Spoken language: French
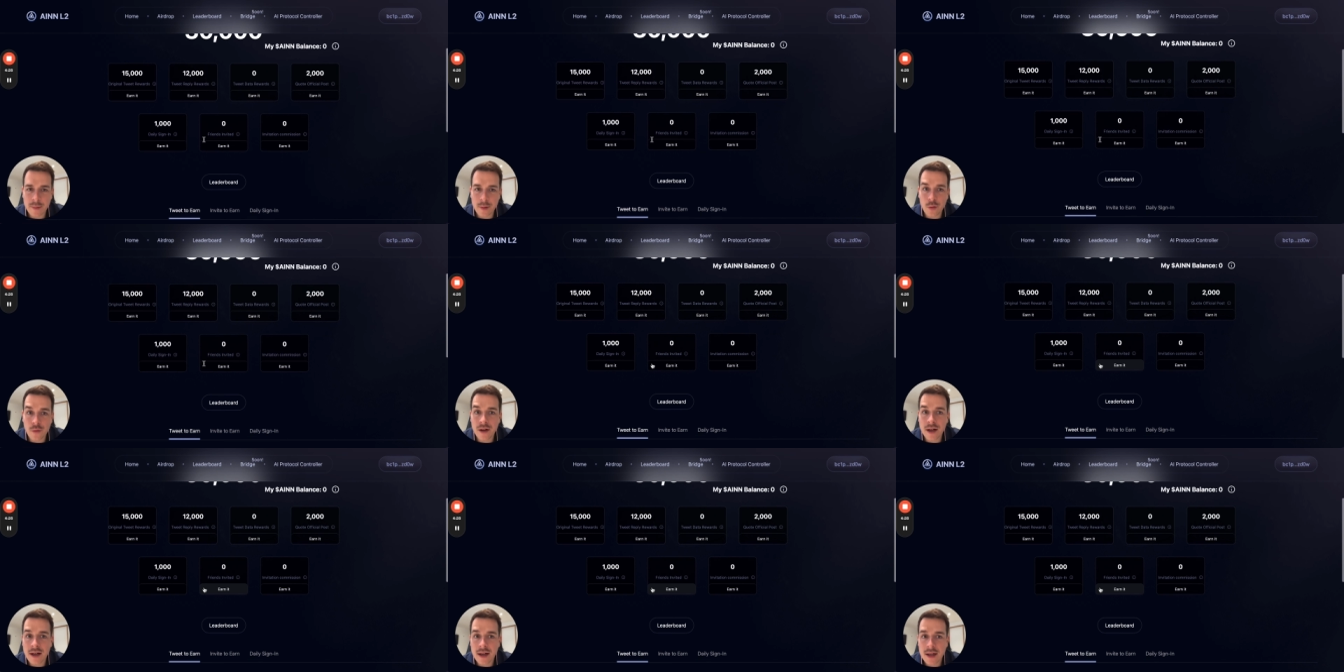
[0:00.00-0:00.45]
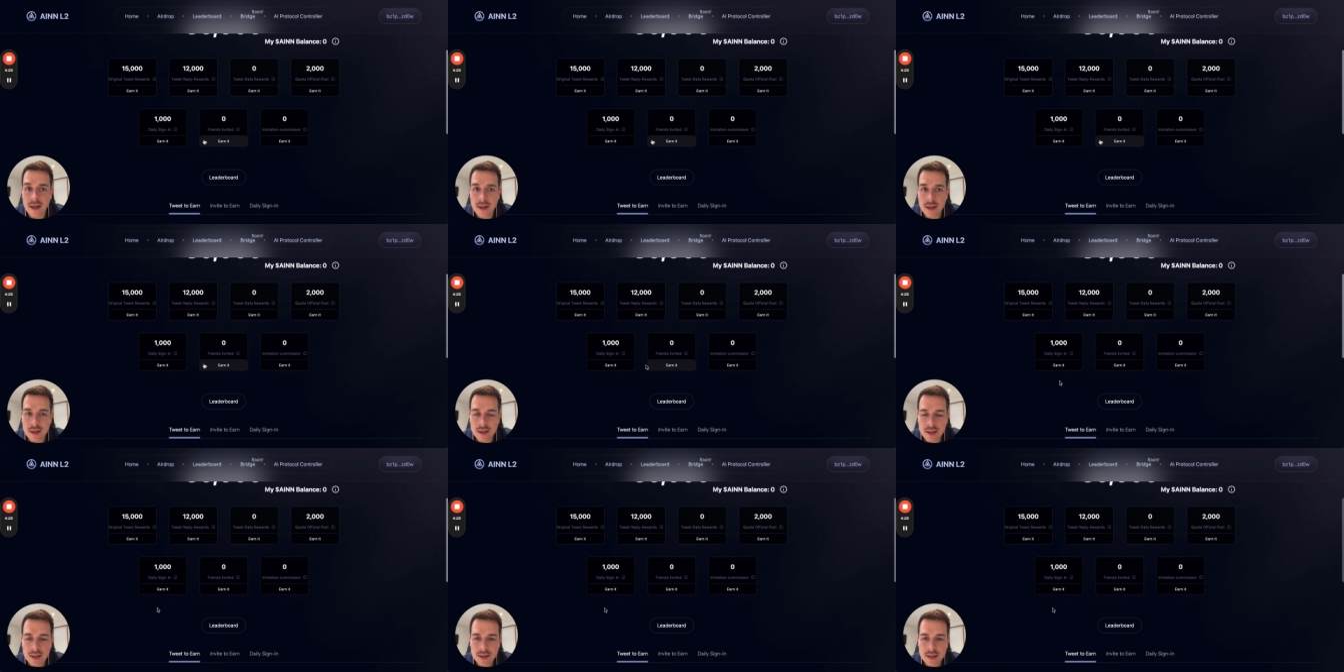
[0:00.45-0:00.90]
on verra
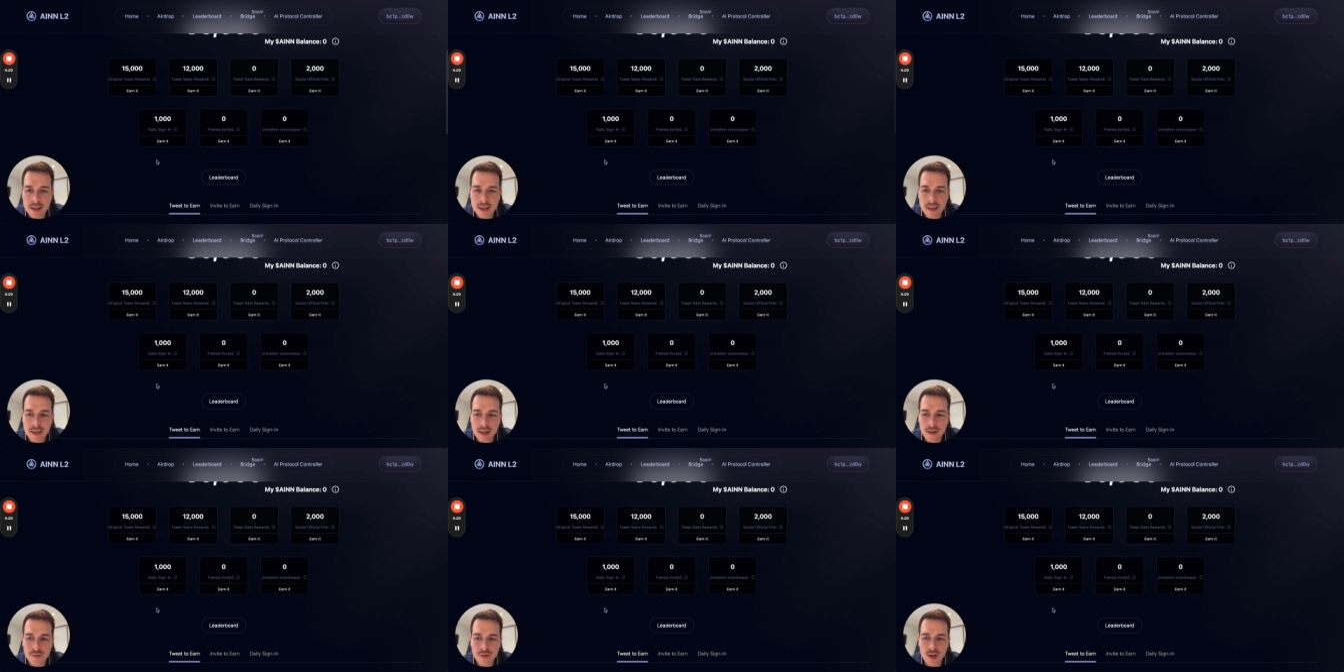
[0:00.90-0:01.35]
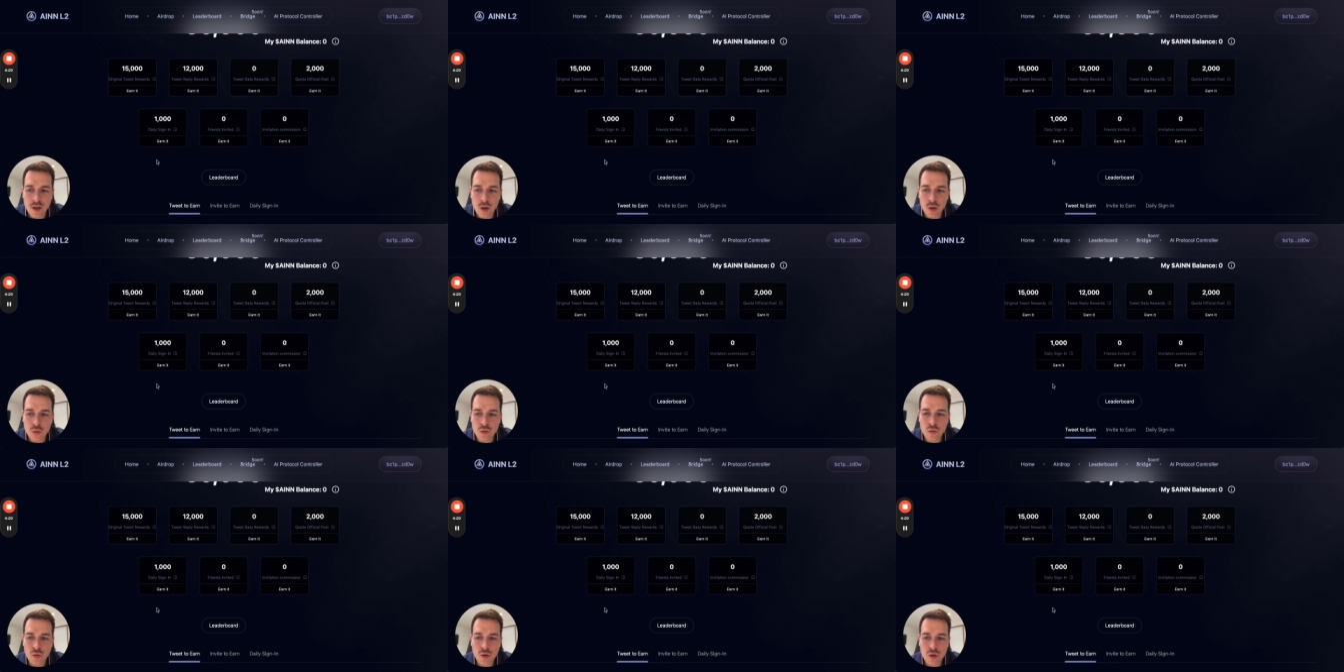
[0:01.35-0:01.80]
hein, quelle est la
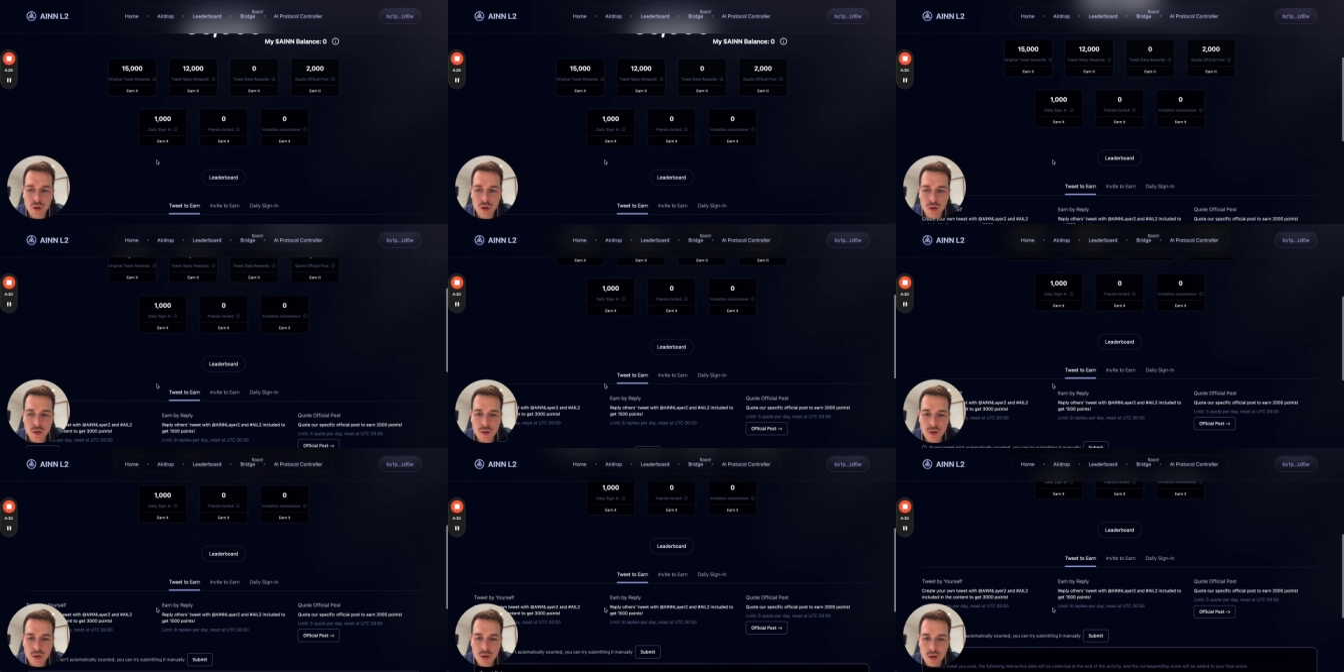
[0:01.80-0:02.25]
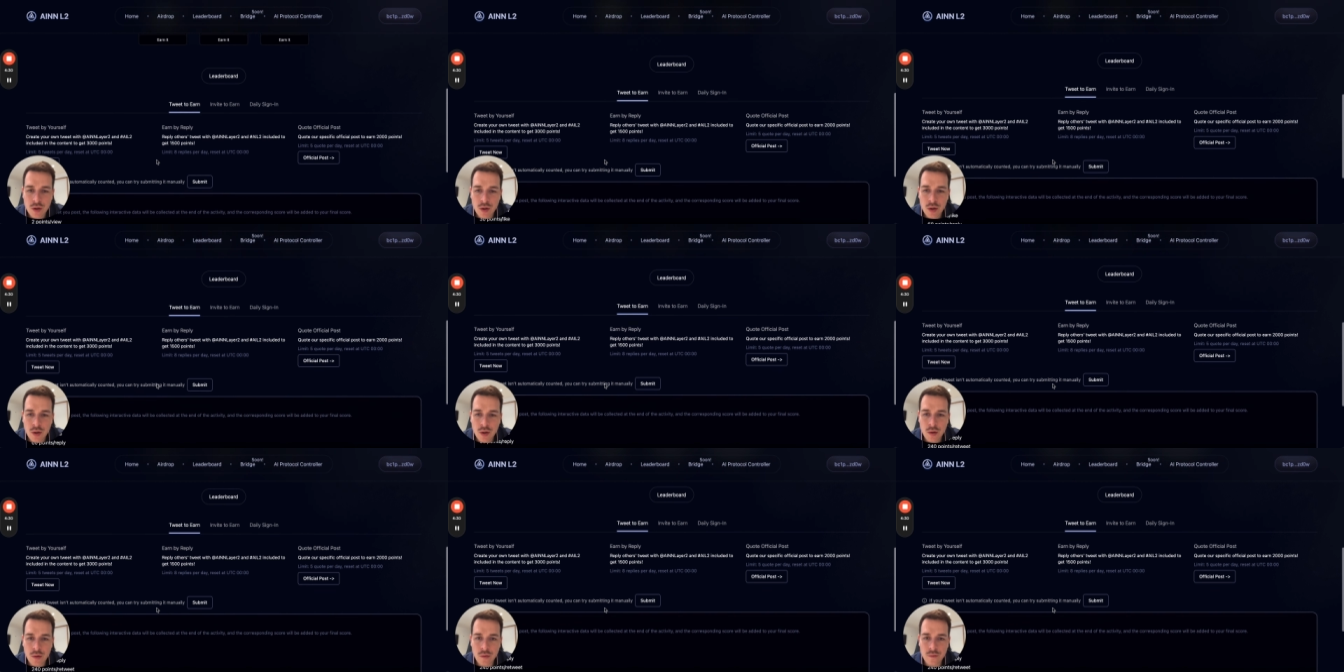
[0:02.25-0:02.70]
valeur du token,
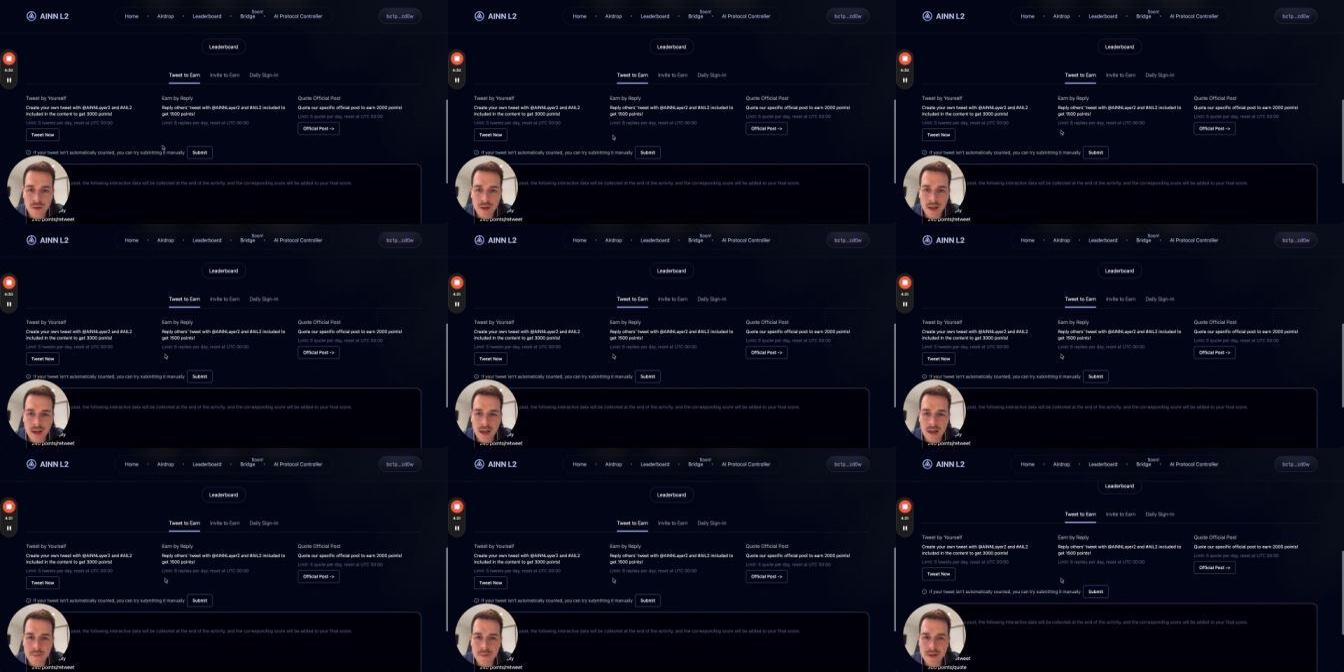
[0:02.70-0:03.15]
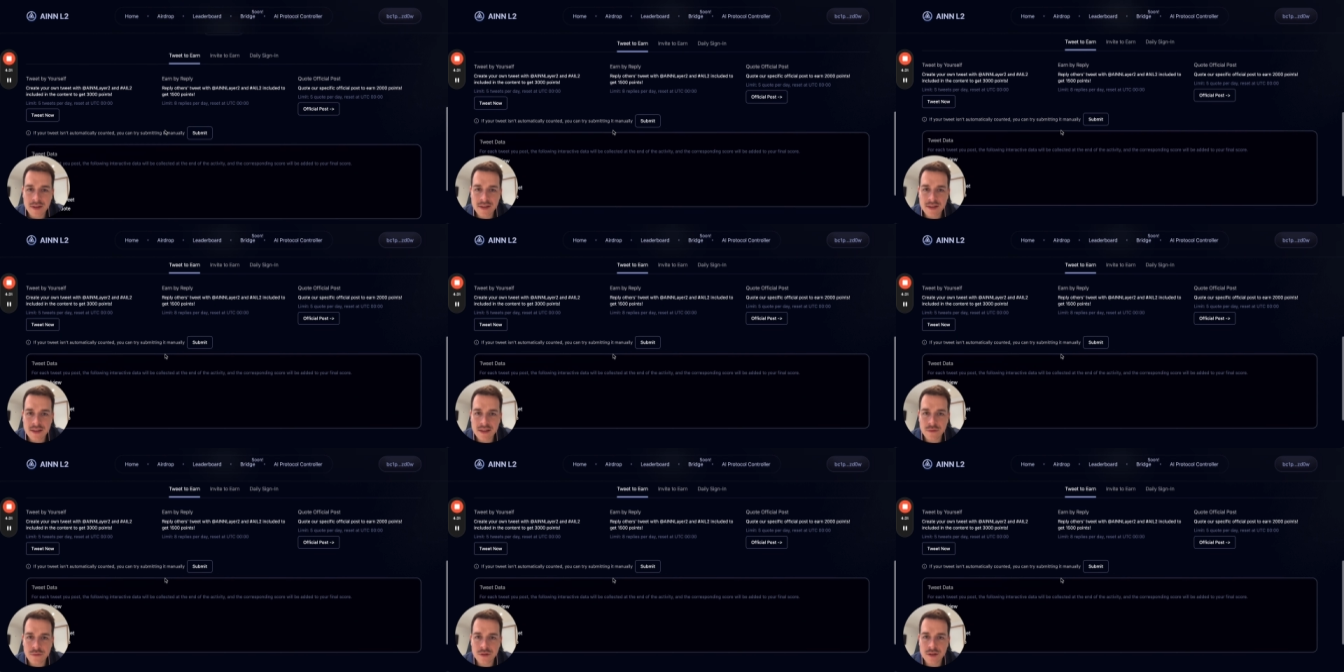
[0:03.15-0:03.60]
on verra, mais
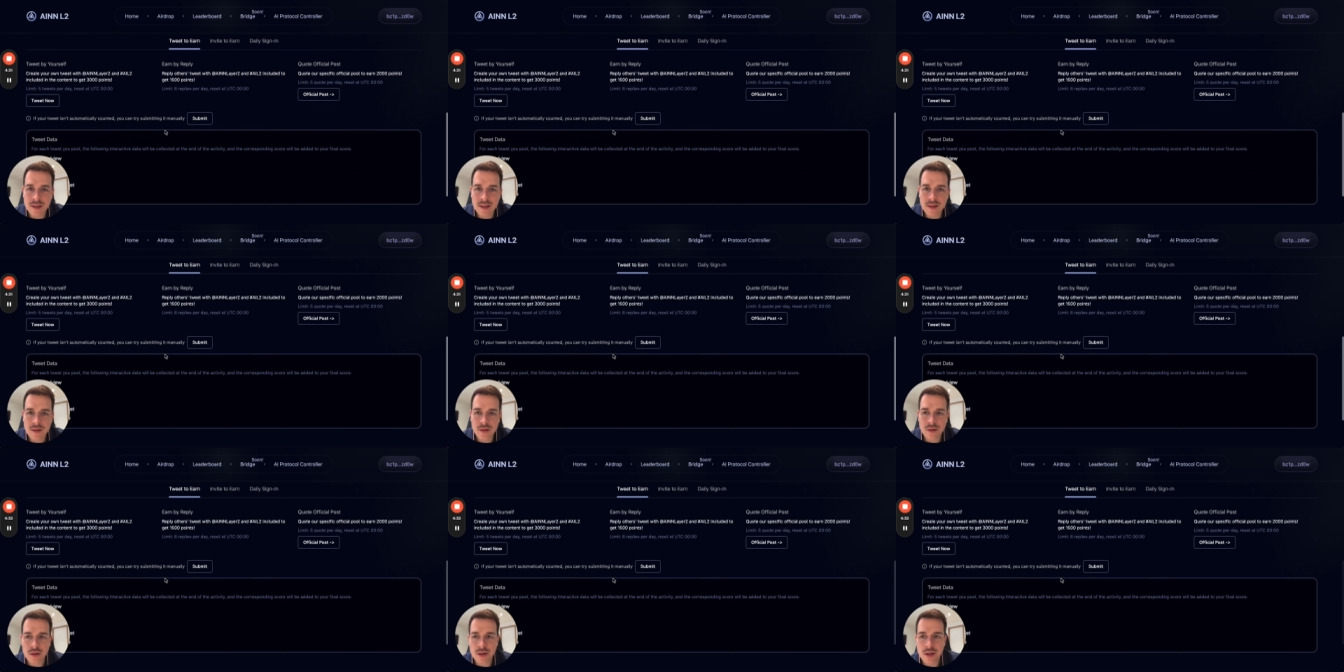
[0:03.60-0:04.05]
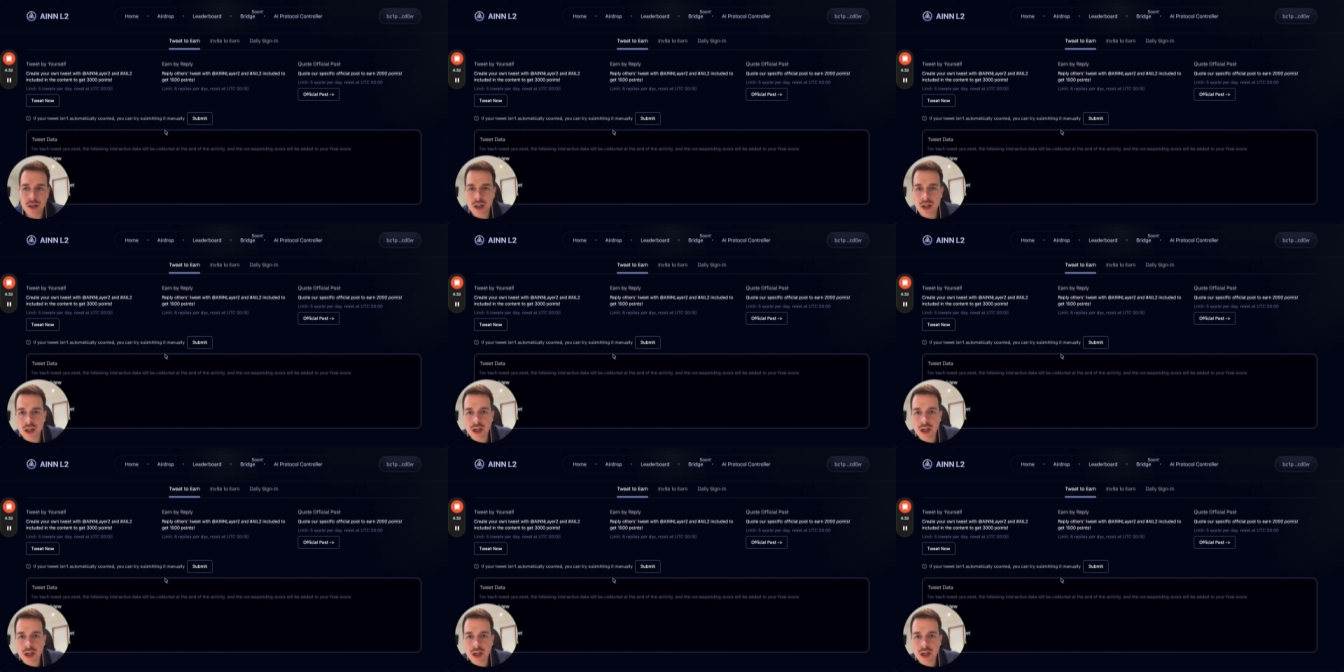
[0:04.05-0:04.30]
si vous êtes euh,